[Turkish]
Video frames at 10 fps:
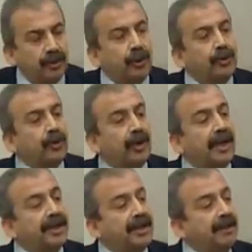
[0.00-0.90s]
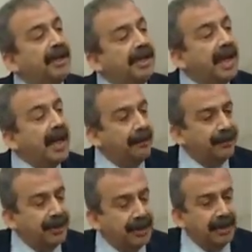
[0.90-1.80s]
çocuklara kimin ne
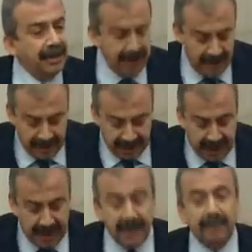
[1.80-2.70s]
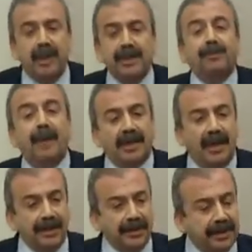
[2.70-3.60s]
yaptığını kendi
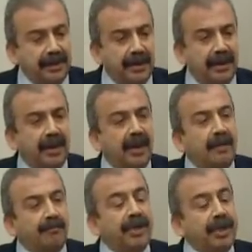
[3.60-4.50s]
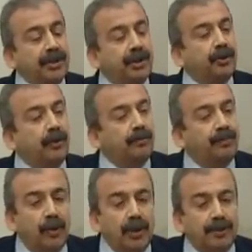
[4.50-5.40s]
başbakanının birinci
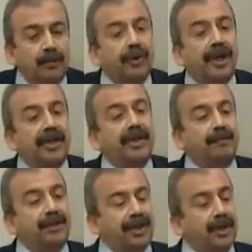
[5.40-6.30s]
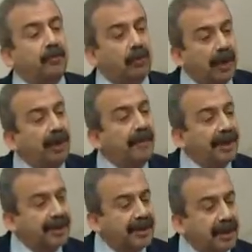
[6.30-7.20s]
gün polis burada hiçbir şey
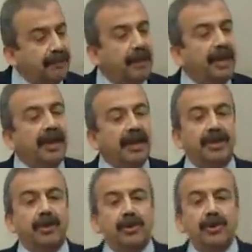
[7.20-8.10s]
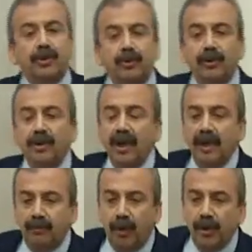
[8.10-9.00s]
kullanmadı deyip ikinci gün
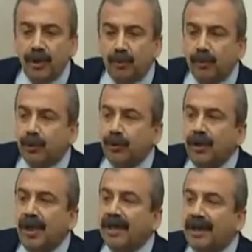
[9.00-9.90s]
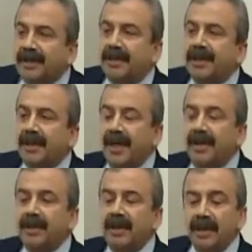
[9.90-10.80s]
polis kurşunuyla
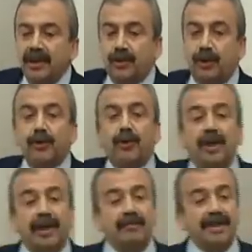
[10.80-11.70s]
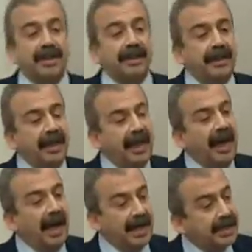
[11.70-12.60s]
katledilen çocuklarımızın
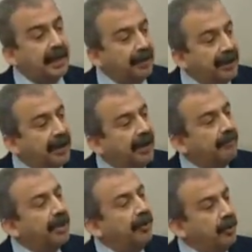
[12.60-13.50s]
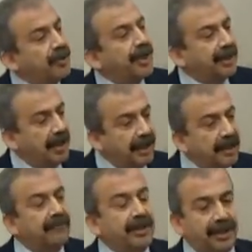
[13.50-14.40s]
hesabını bir önce
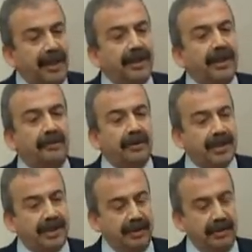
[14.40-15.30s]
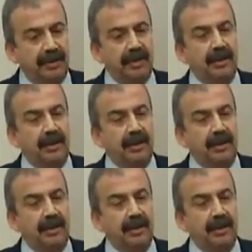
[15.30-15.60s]
kendi vicdanında versin.